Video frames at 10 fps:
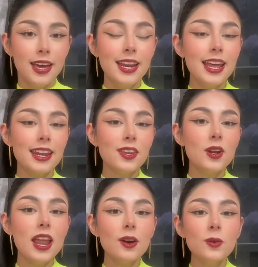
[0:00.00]
En la
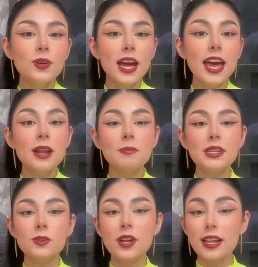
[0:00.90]
región Laguna, el
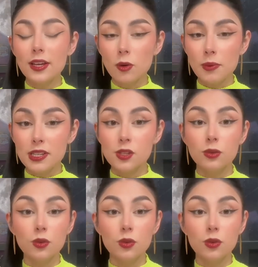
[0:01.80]
personal de comercio y